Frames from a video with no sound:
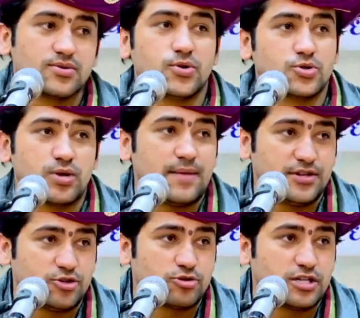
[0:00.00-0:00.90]

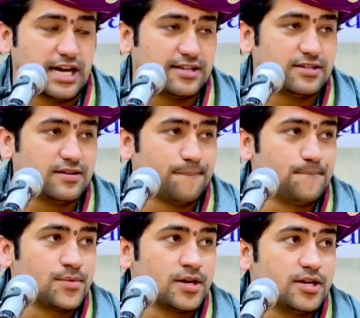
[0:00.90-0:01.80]
गोस्वामी तुलसीदास जी
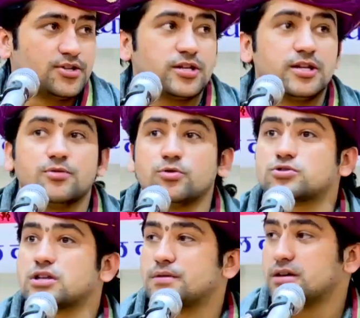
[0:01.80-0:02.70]
इसलिए वो
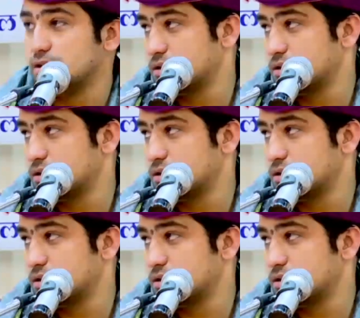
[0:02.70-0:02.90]
सभी